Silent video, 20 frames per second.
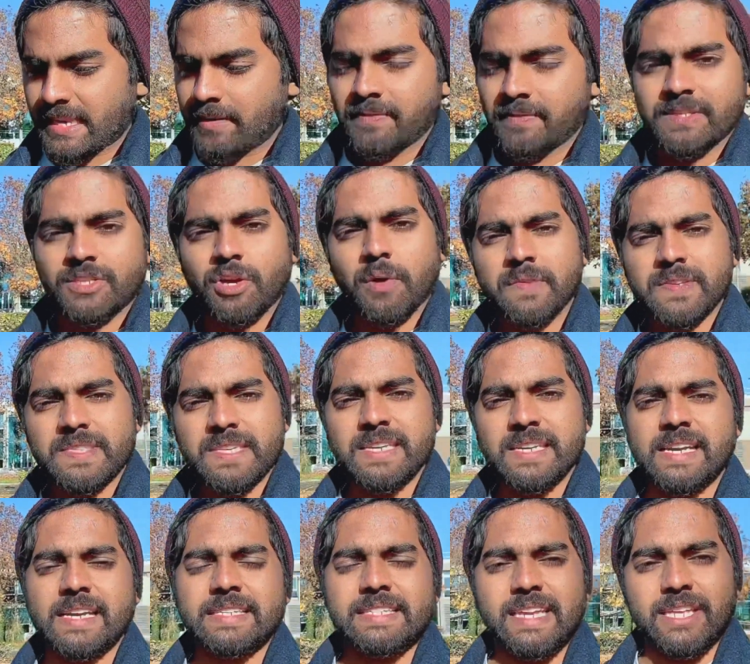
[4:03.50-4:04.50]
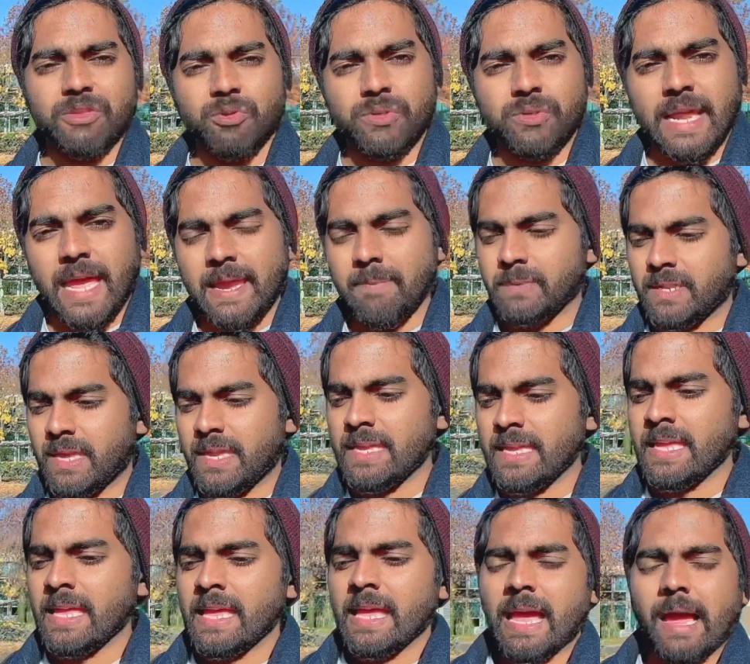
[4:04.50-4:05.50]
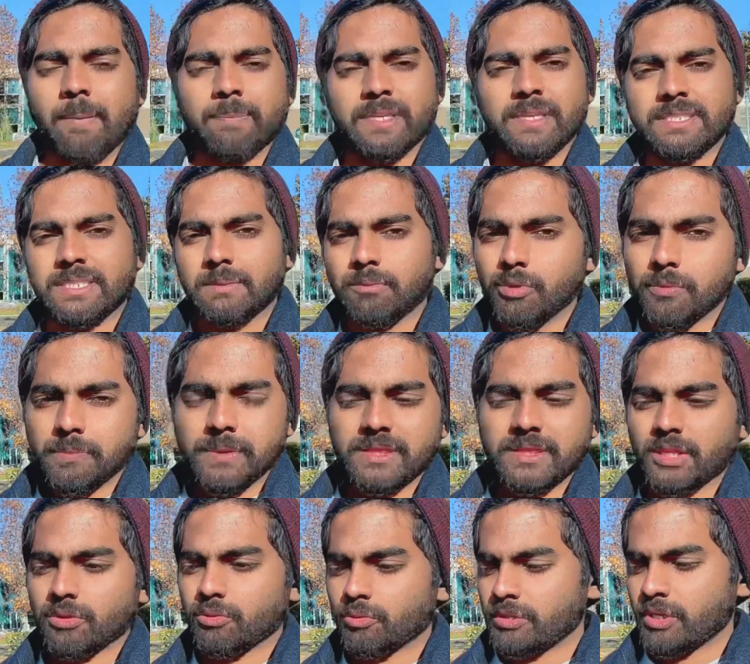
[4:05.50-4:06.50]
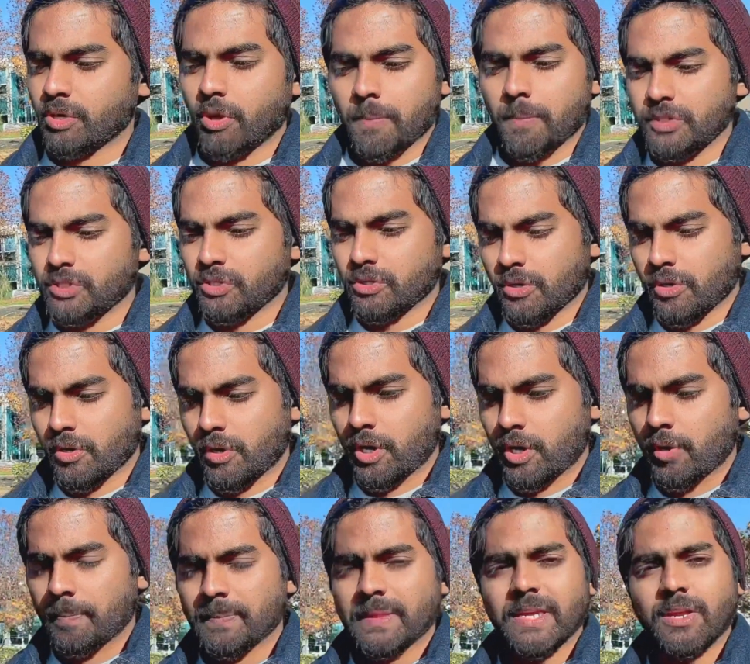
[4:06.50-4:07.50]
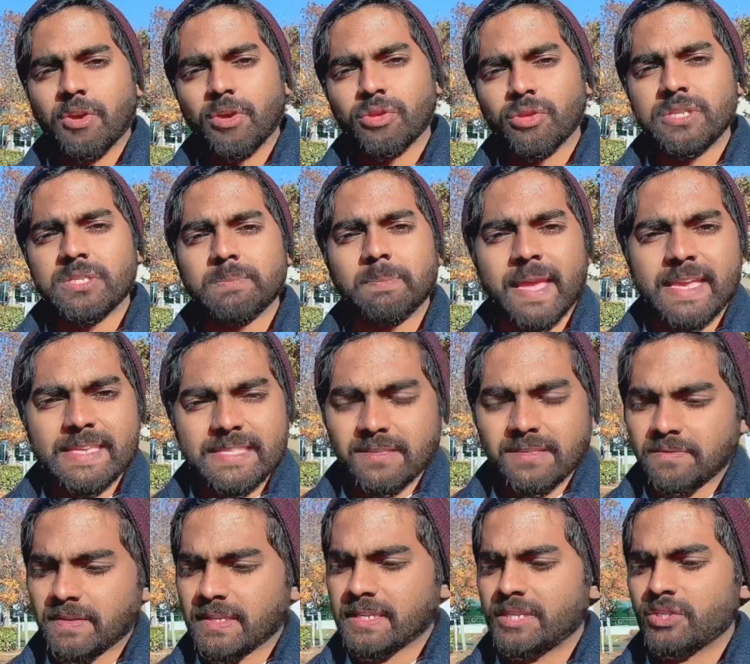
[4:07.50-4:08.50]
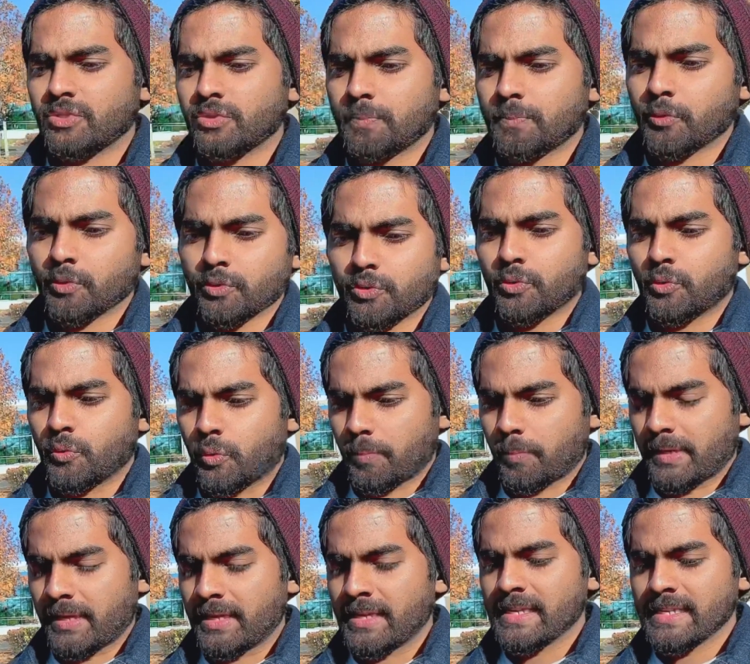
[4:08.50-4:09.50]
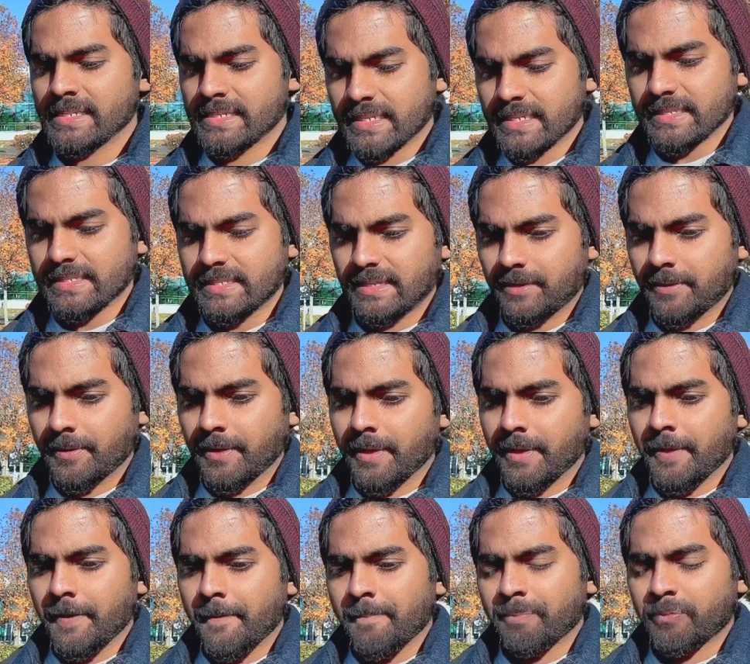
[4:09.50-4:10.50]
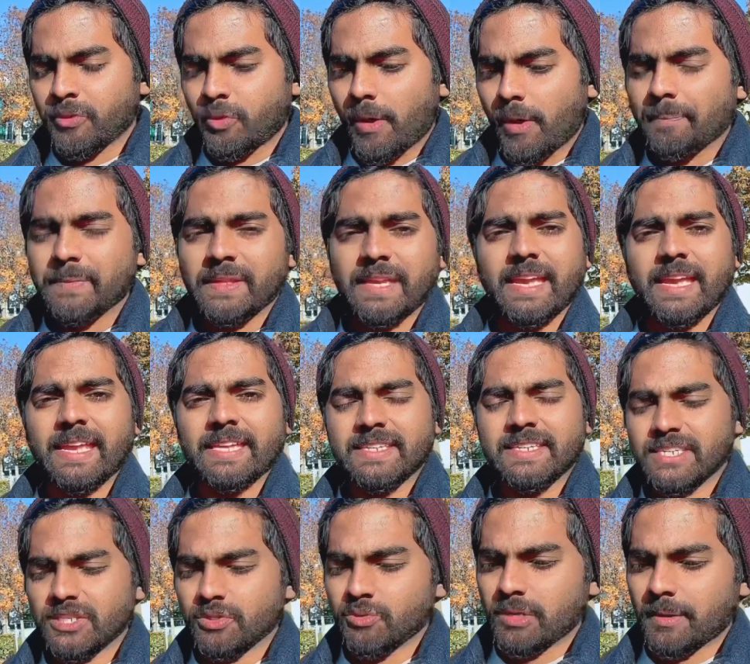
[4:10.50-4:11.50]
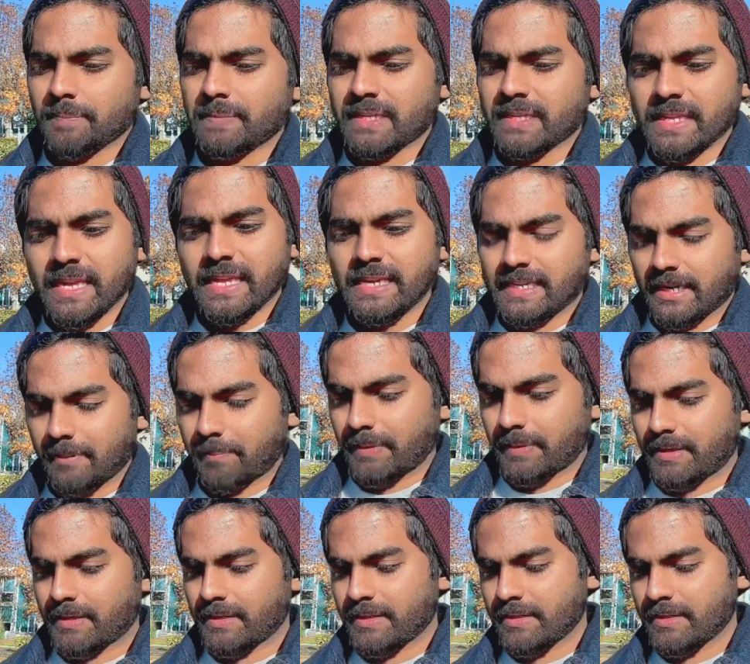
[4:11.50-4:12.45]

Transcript: আর ভিসা অফিসারের কাছে এত টাইম নাই আপনার জীবন বৃত্তান্ত নিয়ে গবেষণা করার আপনাকে হয়তো স্পেসিফিক কিছু প্রশ্ন করবে ঠিক আছে তো আপনি এই জিনিসগুলো আপনি খেয়াল রাখবেন